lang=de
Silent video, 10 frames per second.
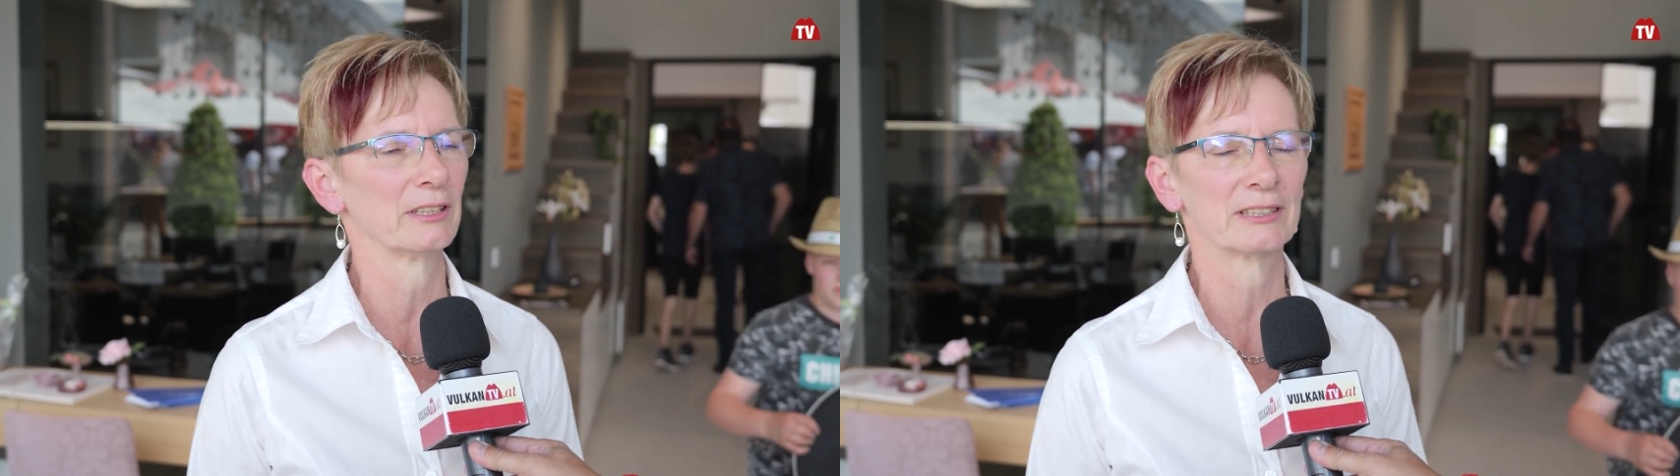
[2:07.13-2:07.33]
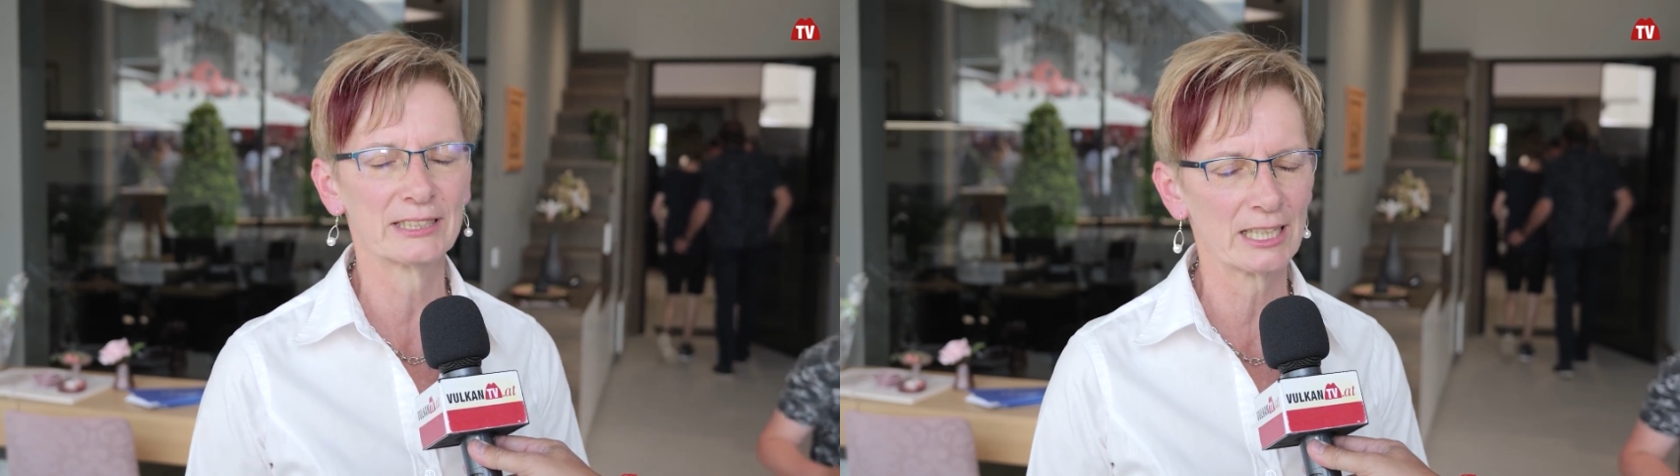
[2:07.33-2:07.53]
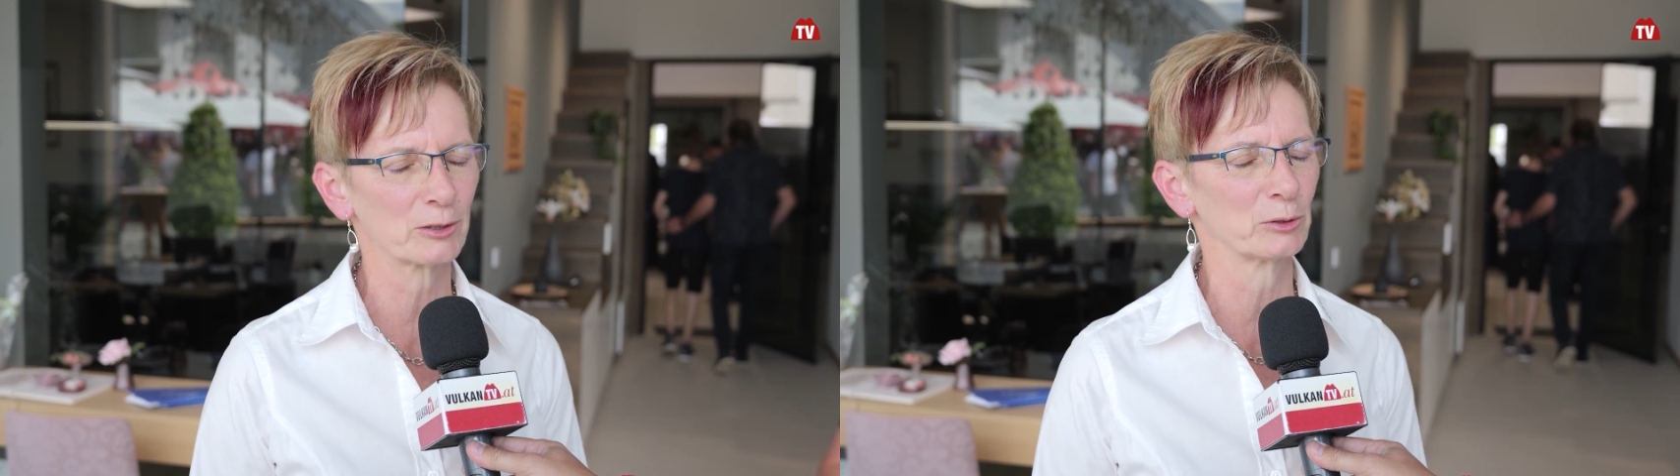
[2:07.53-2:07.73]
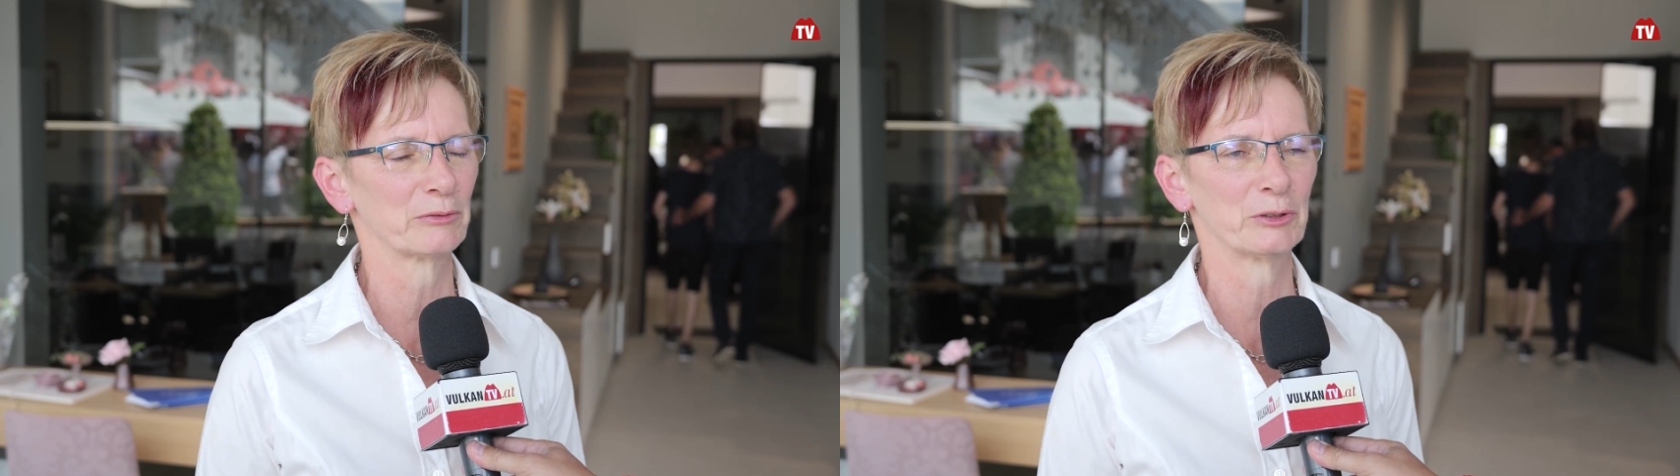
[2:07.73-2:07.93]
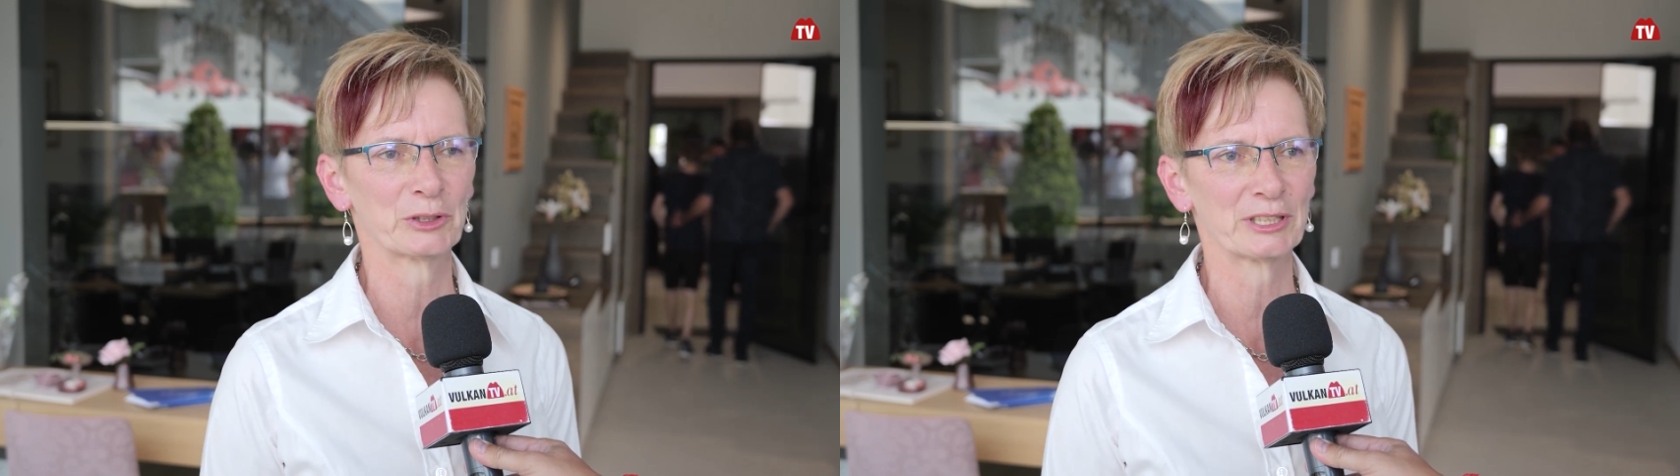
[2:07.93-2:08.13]
sehr gut
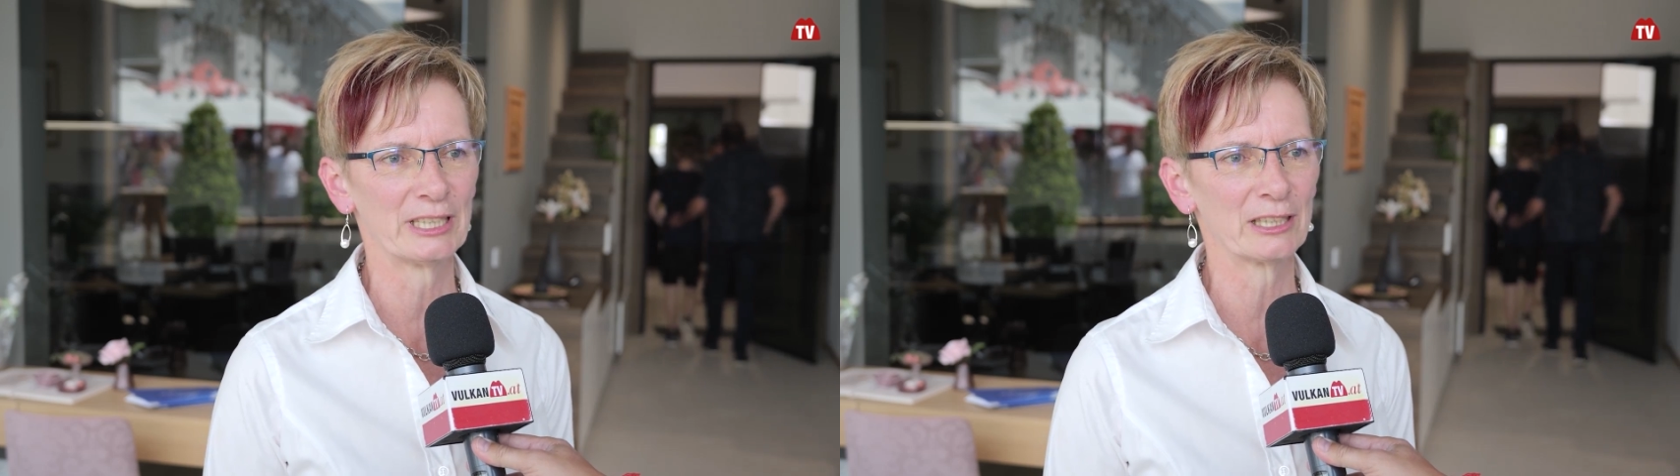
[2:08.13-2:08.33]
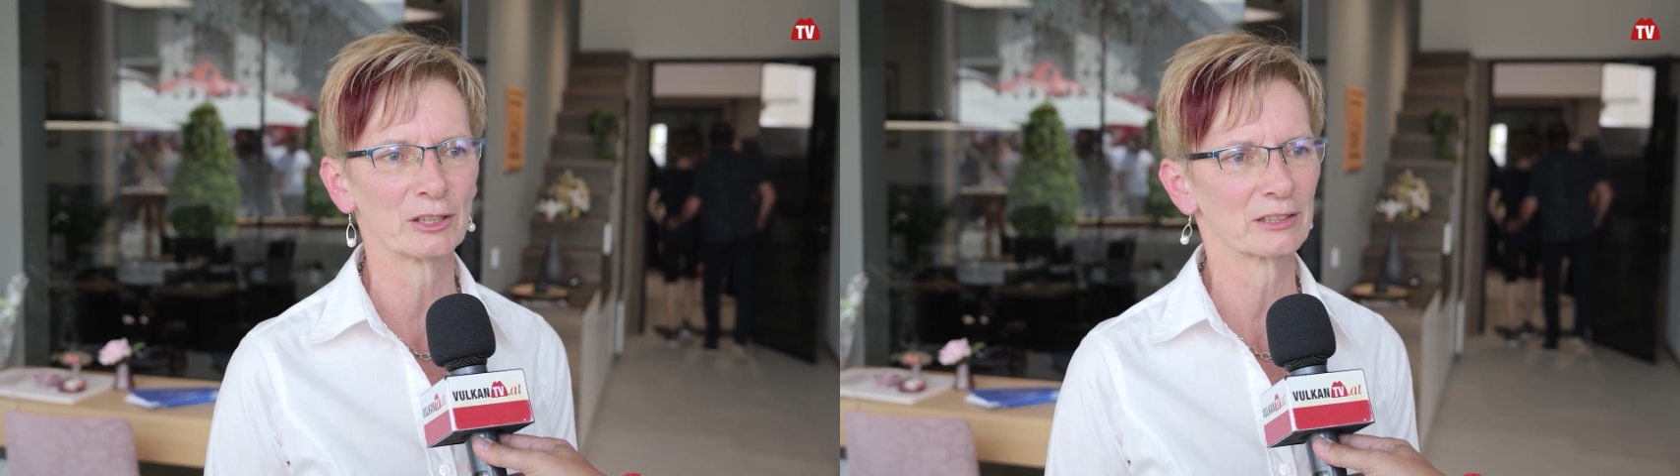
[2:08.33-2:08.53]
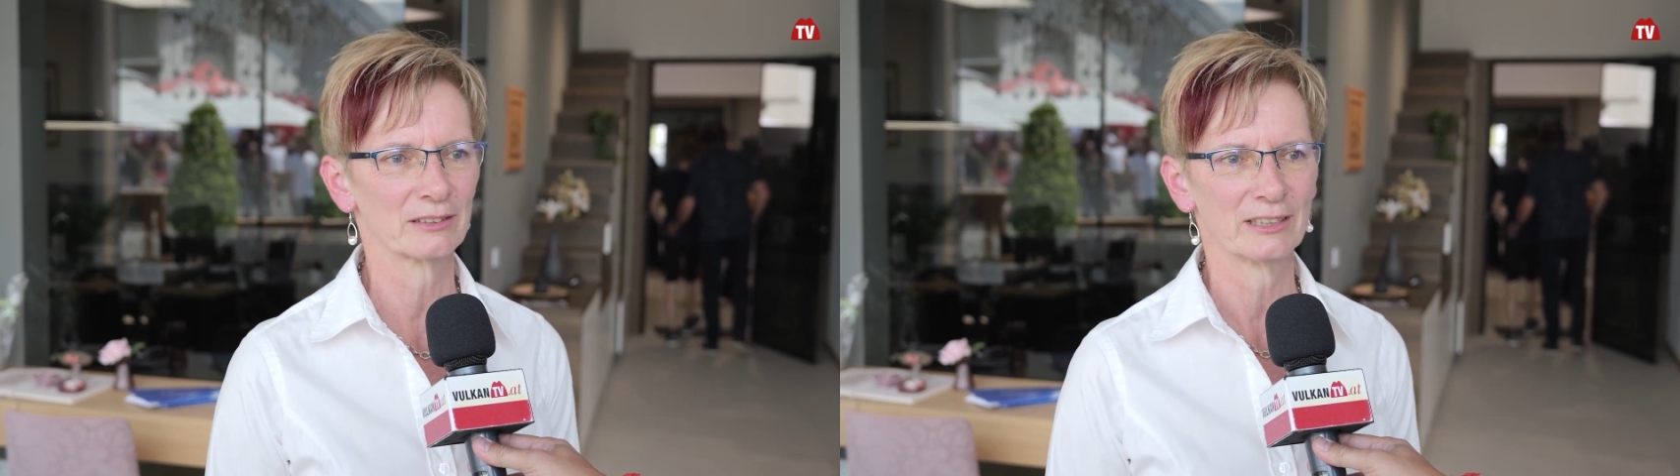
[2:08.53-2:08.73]
funktioniert und